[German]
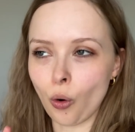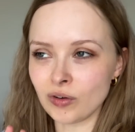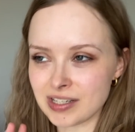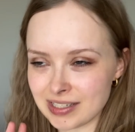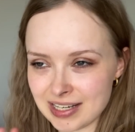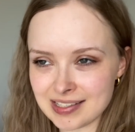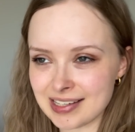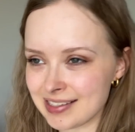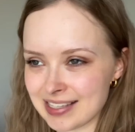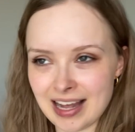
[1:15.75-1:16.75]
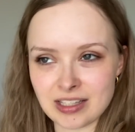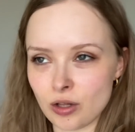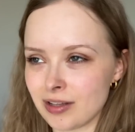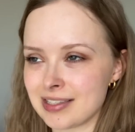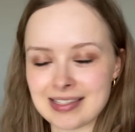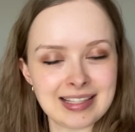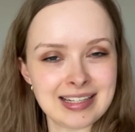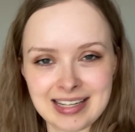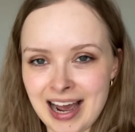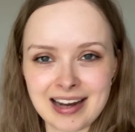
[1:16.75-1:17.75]
Und diese Zeitslots
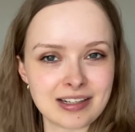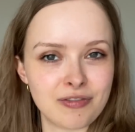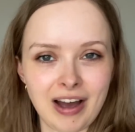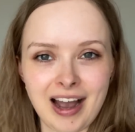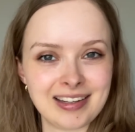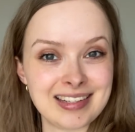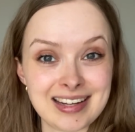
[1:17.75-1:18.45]
sind derart gefragt,